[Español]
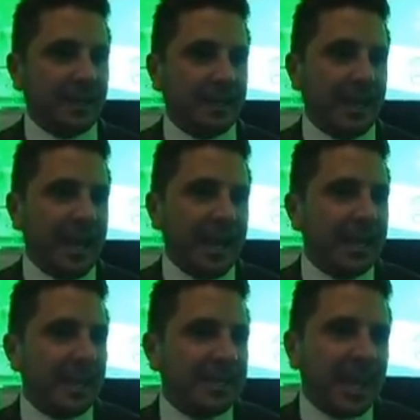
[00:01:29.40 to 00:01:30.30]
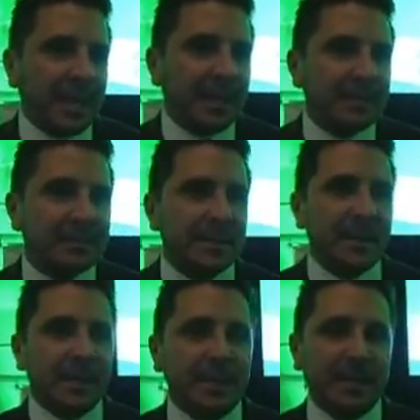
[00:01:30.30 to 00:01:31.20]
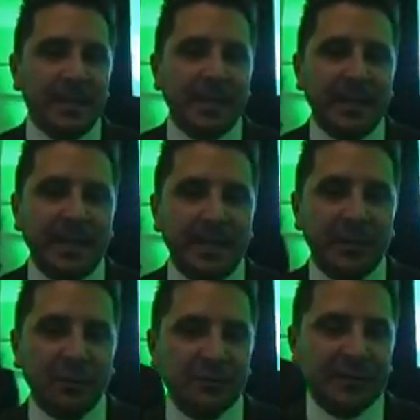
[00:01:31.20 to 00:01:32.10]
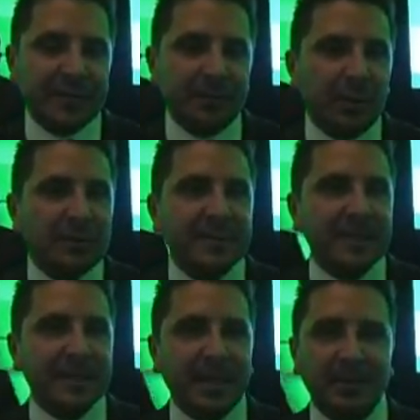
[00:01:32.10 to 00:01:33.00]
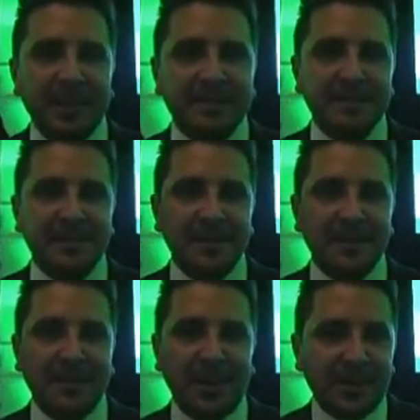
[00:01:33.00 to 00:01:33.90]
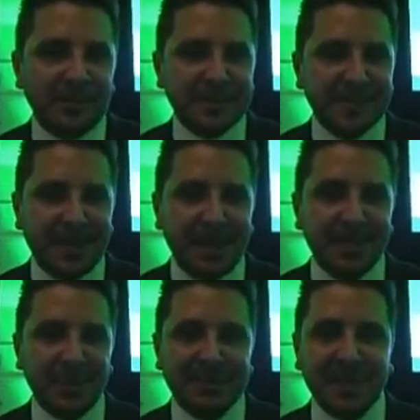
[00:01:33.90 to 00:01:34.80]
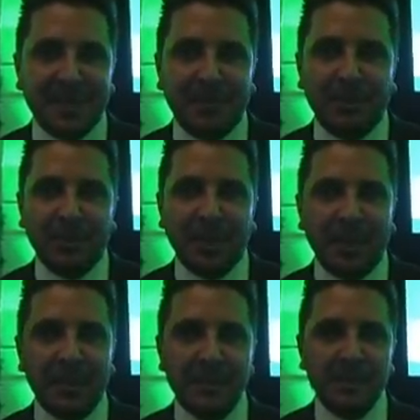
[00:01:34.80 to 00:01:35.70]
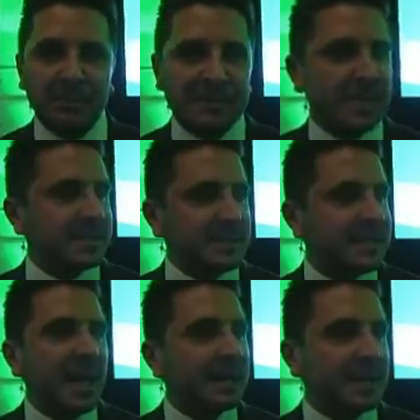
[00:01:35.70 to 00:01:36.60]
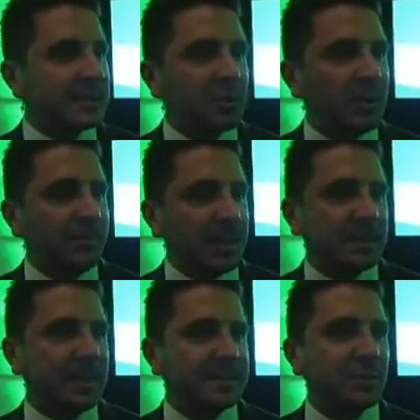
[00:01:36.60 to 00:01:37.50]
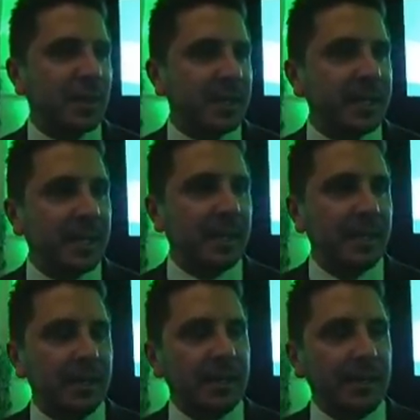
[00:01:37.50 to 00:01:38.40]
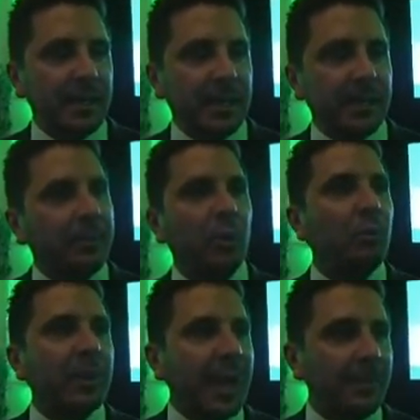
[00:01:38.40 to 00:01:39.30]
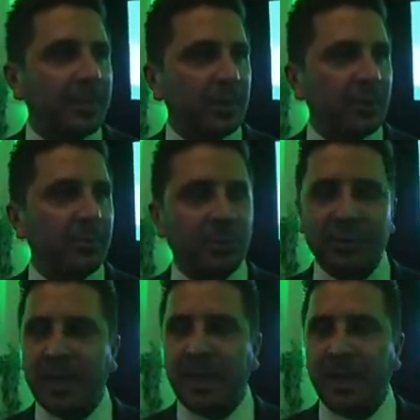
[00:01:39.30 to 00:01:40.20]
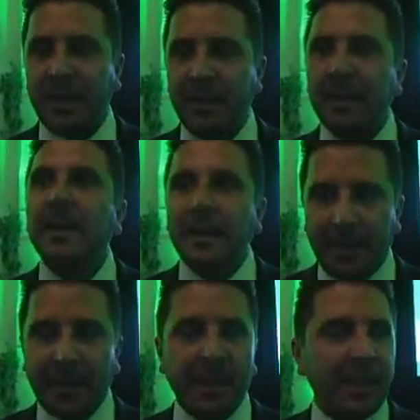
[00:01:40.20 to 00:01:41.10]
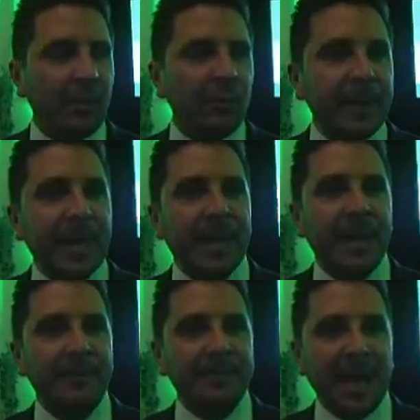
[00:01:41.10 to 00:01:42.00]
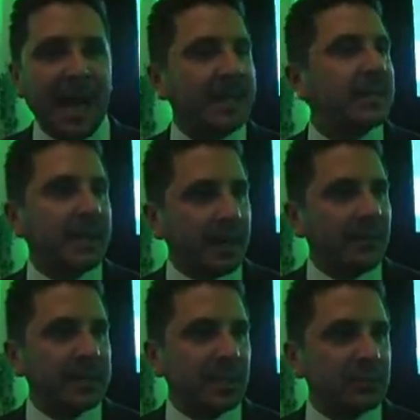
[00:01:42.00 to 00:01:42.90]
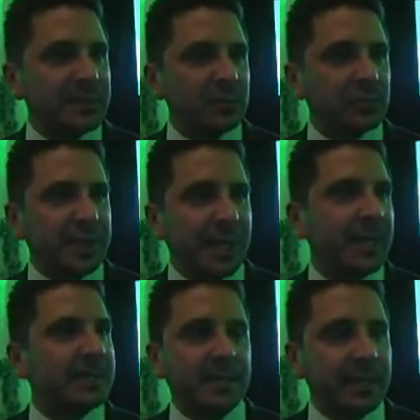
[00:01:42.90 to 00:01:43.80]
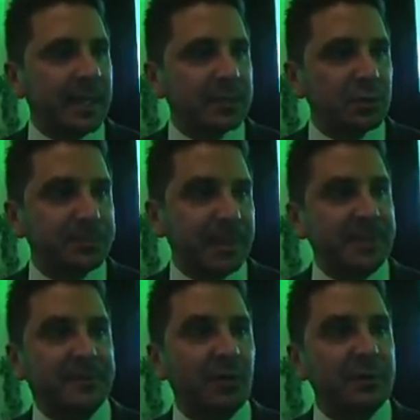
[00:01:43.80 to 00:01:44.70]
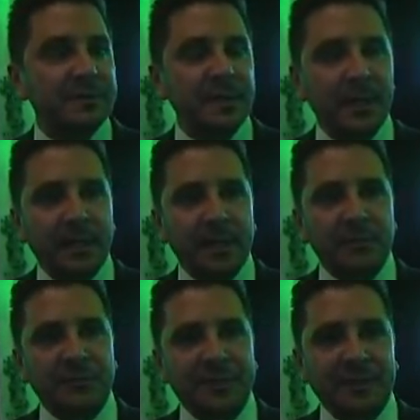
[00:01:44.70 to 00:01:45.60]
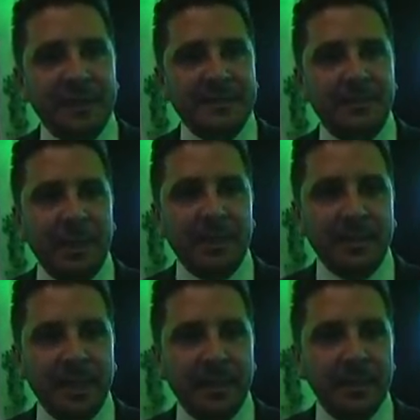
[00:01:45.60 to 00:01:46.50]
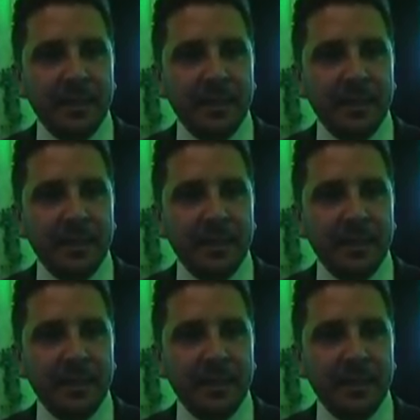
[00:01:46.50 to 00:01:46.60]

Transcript: que eran añejas y, yo sí te puedo decir que tal vez David Pérez Tejada llegó hasta aquí porque pues existía hartazgo de parte de la ciudadanía eh, por un cambio, ¿no? Porque eh, hubiera alguien que realmente los escuchara y atendiera sus peticiones. Entonces en esa parte